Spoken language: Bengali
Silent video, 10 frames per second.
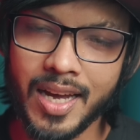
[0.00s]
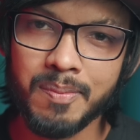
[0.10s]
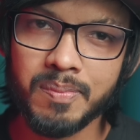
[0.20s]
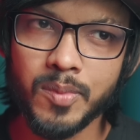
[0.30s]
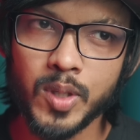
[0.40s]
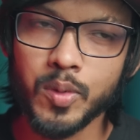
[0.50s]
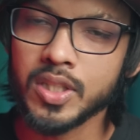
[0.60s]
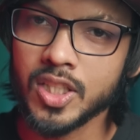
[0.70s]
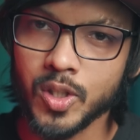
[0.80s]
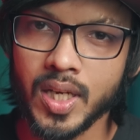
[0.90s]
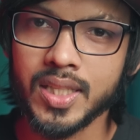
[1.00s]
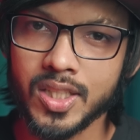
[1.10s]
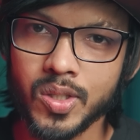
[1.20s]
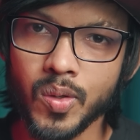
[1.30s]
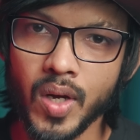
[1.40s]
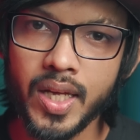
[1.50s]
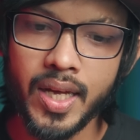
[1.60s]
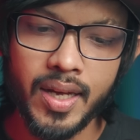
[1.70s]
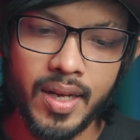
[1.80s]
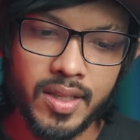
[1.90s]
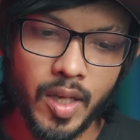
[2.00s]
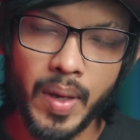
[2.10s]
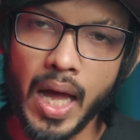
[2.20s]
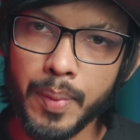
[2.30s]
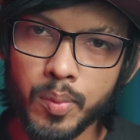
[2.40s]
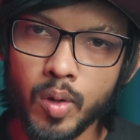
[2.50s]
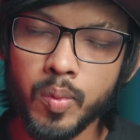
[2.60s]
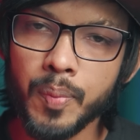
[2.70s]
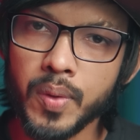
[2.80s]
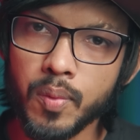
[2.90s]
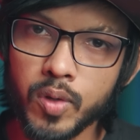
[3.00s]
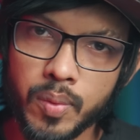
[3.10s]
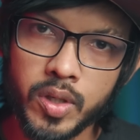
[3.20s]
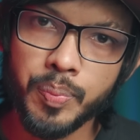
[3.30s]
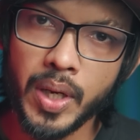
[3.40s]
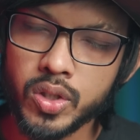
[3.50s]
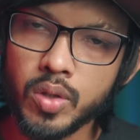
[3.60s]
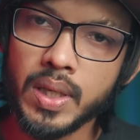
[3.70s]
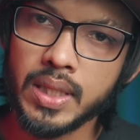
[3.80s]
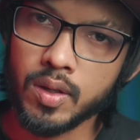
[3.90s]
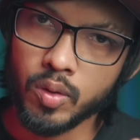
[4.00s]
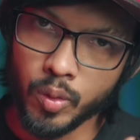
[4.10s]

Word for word: দাম মোটামুটি তিনশো টাকা থেকে শুরু হয় তবে আমি বলবো আপনারা মোটামুটি পাঁচশো বা তার